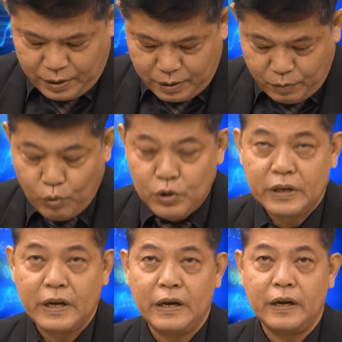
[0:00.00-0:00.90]
หุ้น
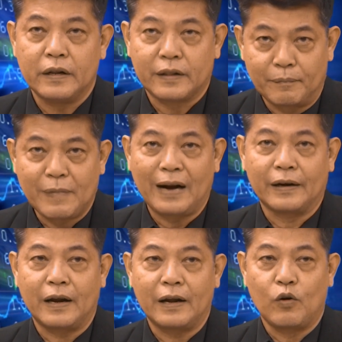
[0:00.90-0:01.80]
ที่สำคัญ
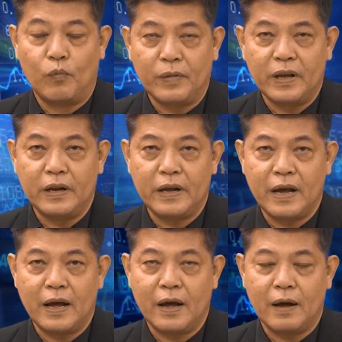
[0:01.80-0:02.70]
ในกลุ่มนี้เนี่
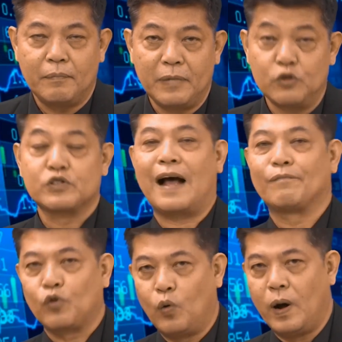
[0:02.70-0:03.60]
ยมีอยู่
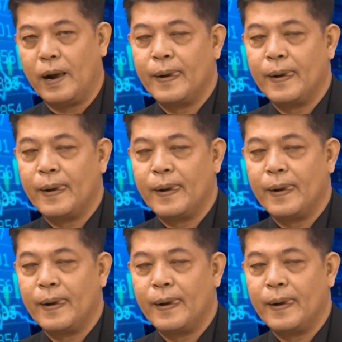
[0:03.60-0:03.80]
3ตัว